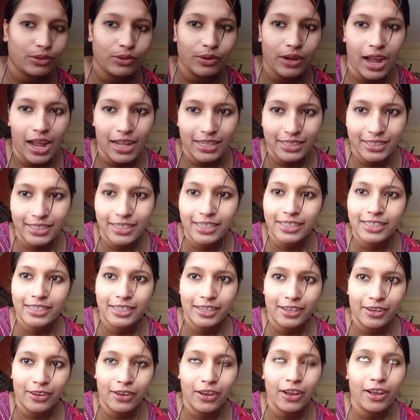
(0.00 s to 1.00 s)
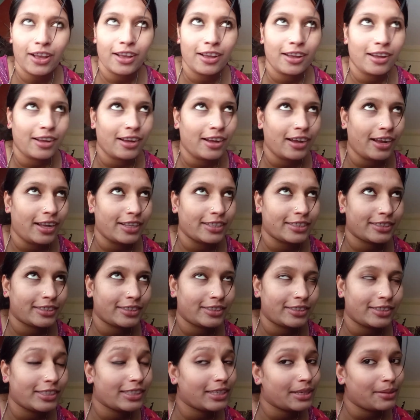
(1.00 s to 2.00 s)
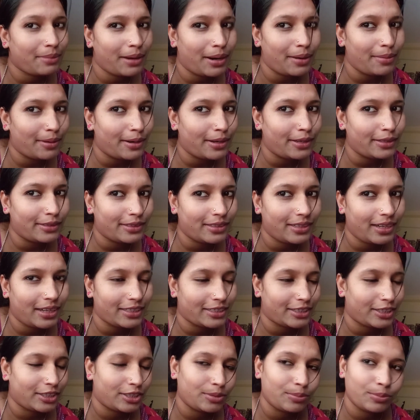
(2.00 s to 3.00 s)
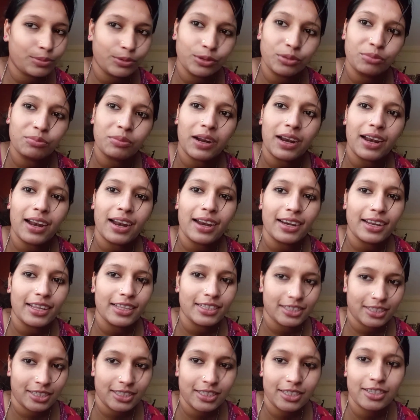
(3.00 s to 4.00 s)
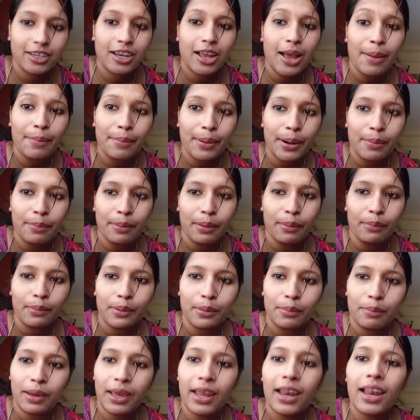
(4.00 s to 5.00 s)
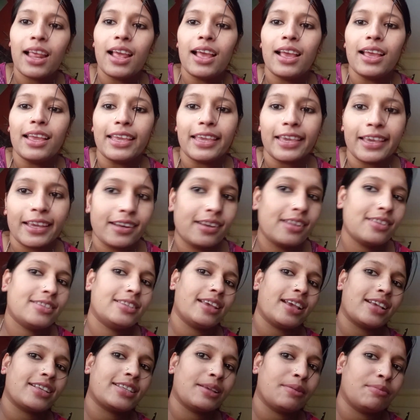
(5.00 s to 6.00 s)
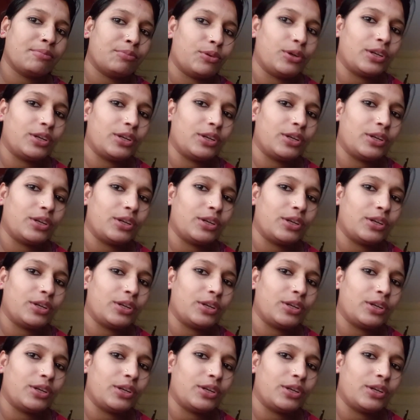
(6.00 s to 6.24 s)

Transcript: তো আজকে ছিল আজকে হচ্ছে কী বার বলো তো আজকে হচ্ছে বুধবার আর আজকে ছিল আমার মামামের ইংলিশ এক্সাম